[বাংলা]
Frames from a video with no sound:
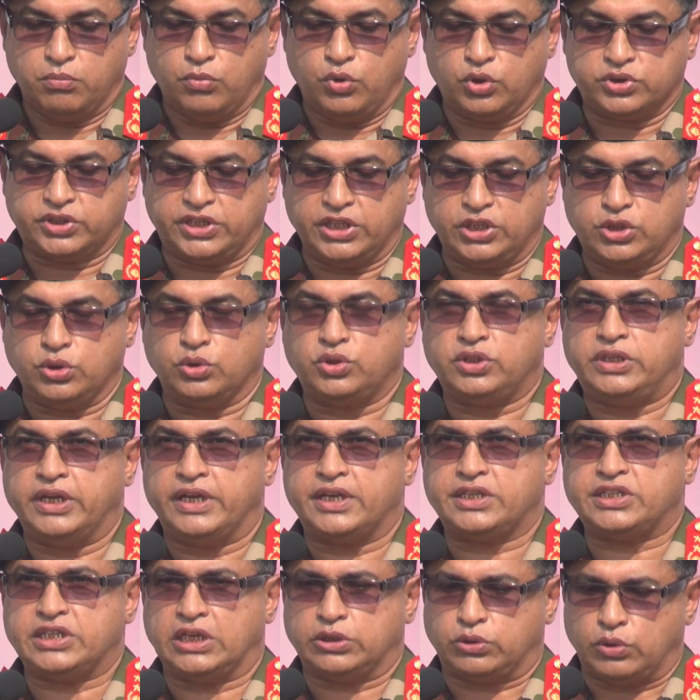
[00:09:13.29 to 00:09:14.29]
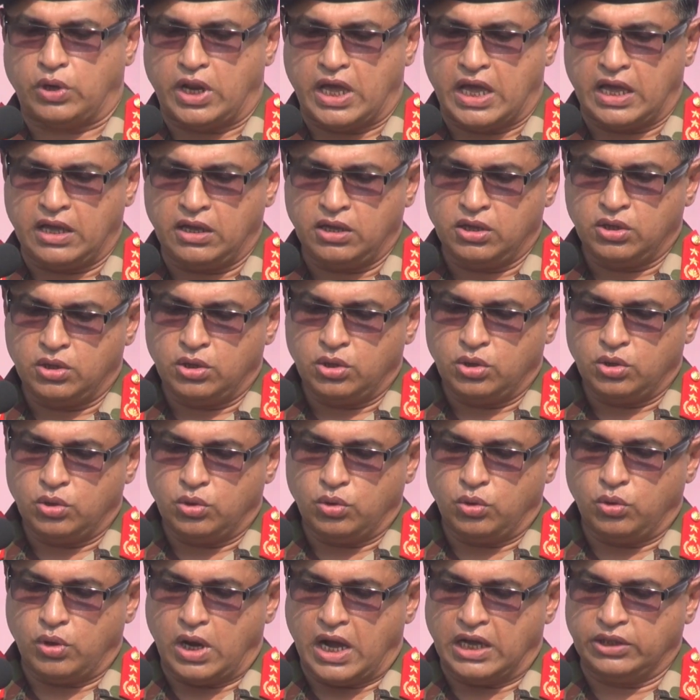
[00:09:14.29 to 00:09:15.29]
মুক্তিযুদ্ধের চেতনা
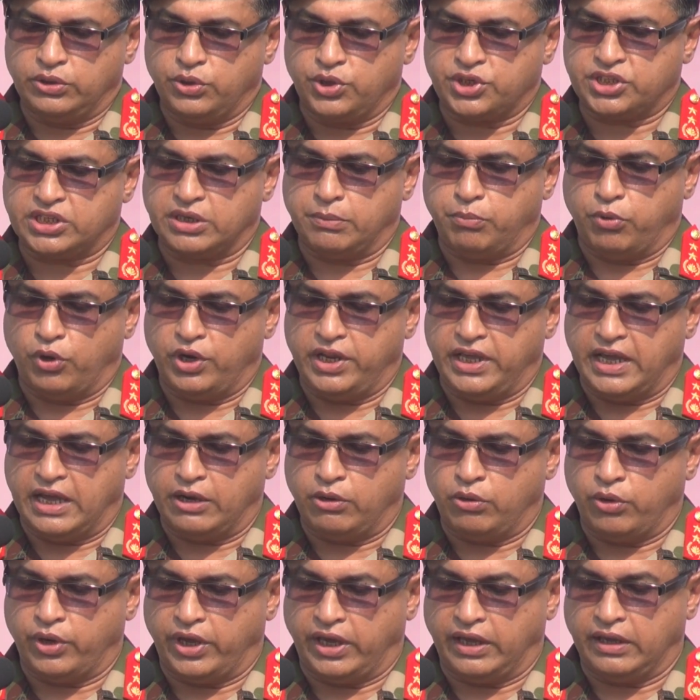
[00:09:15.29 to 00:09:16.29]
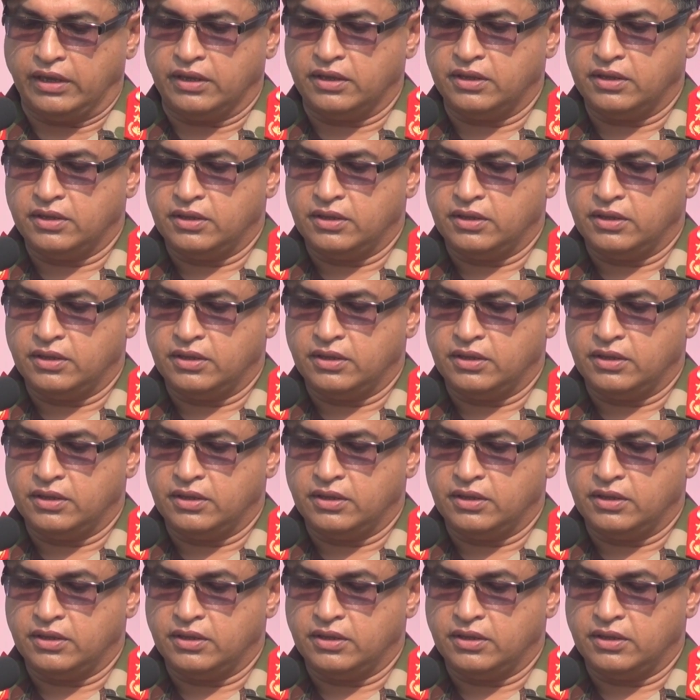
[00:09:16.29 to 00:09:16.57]
ও আদর্শে বলিয়ান হয়ে